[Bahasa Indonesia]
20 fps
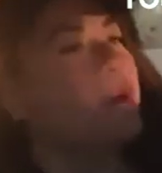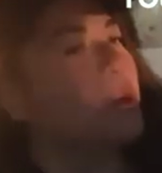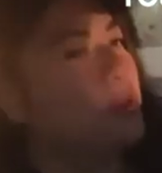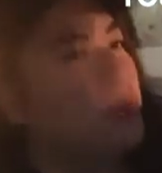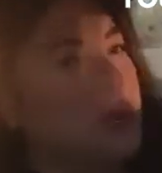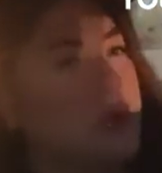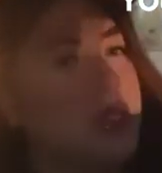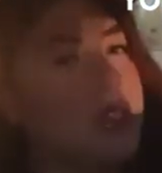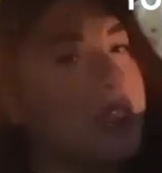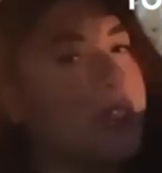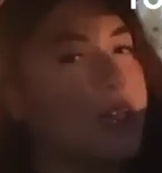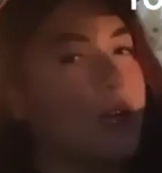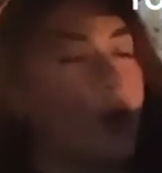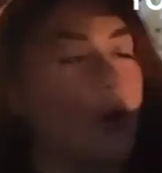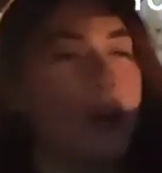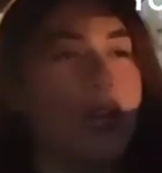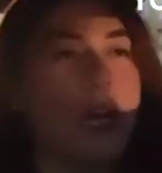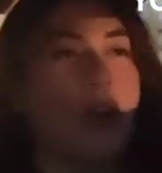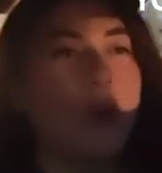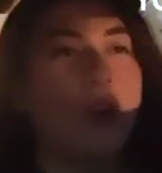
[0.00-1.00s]
perlu
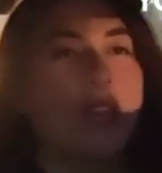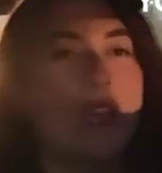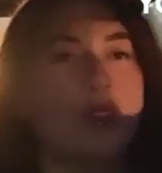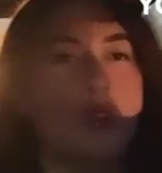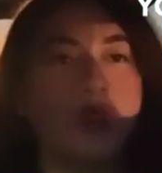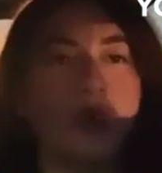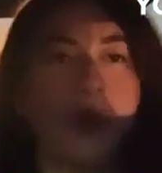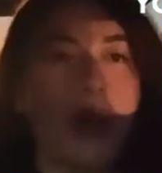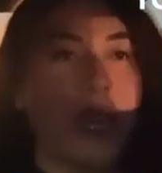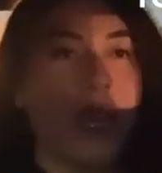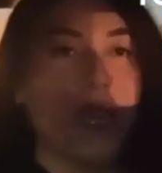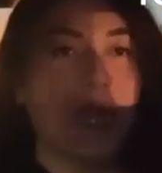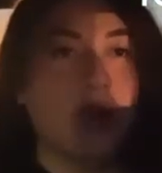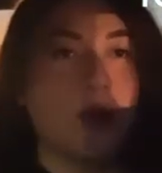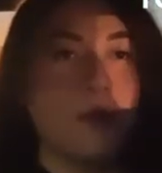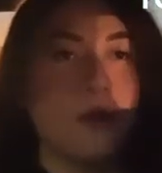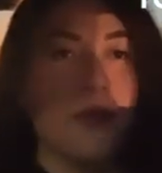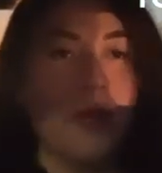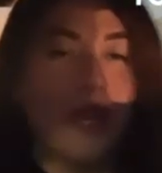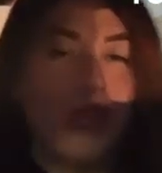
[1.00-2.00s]
orang-orang untuk
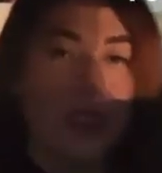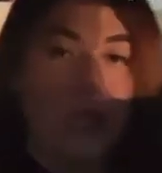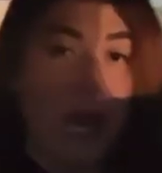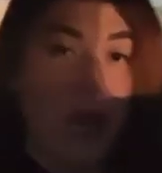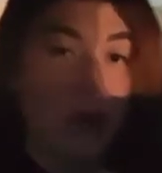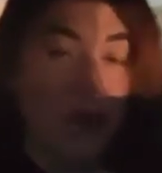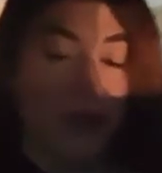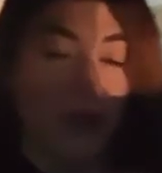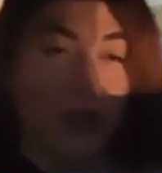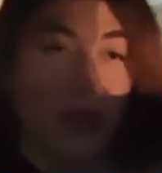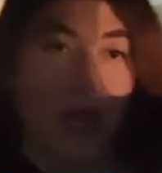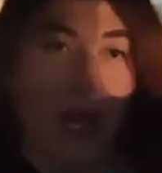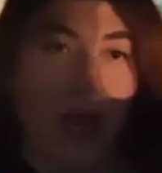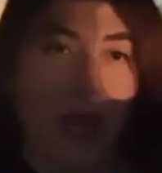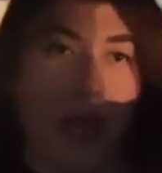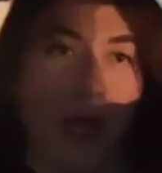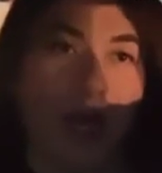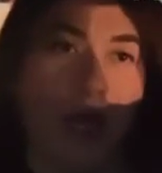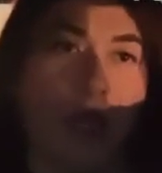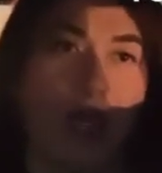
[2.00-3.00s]
bayar billnya aku juga
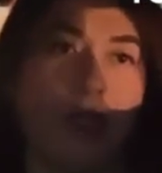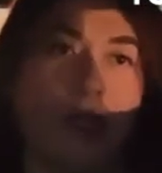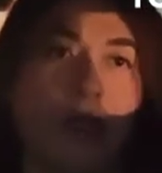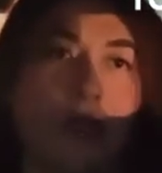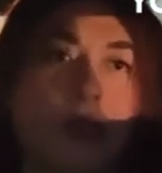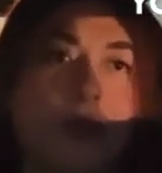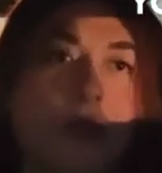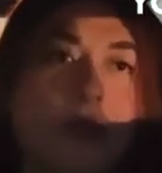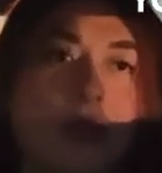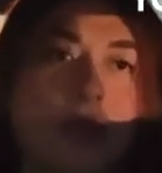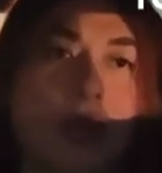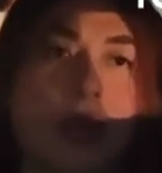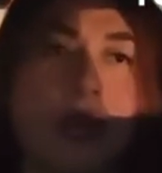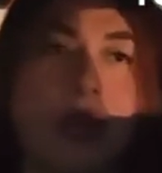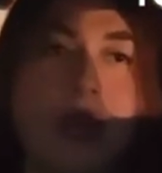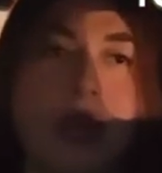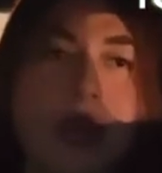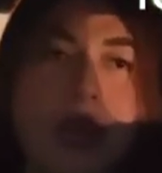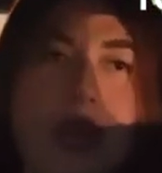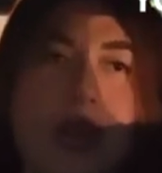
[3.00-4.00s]
kan
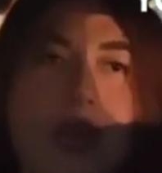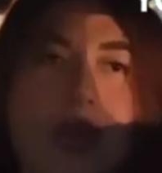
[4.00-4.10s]
ya